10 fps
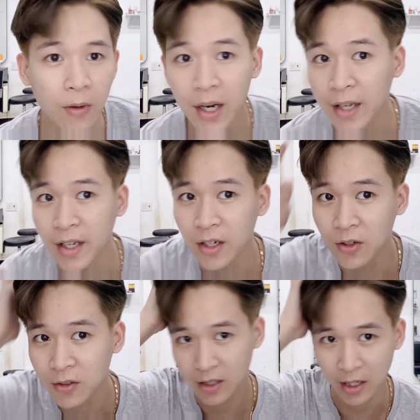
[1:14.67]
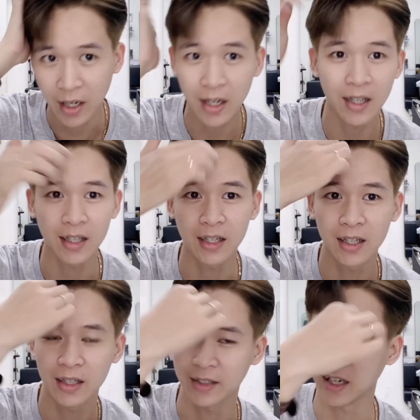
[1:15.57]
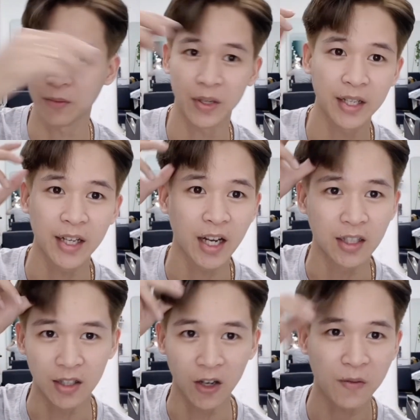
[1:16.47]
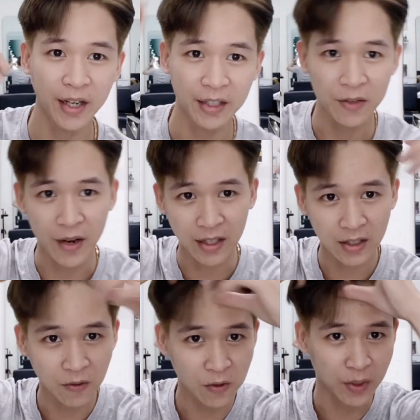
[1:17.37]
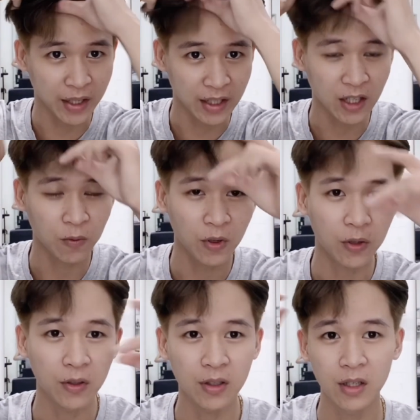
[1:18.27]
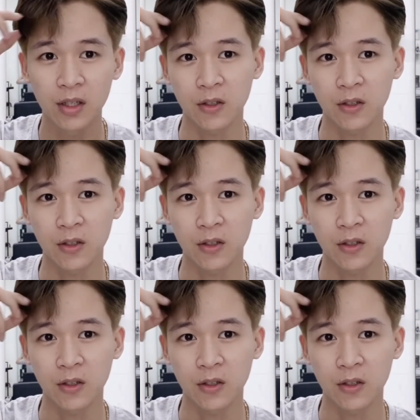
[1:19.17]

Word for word: quá là nhanh luôn đó à, về là mình đi chơi được thoải mái nha các bạn tóc của mình thì không có uống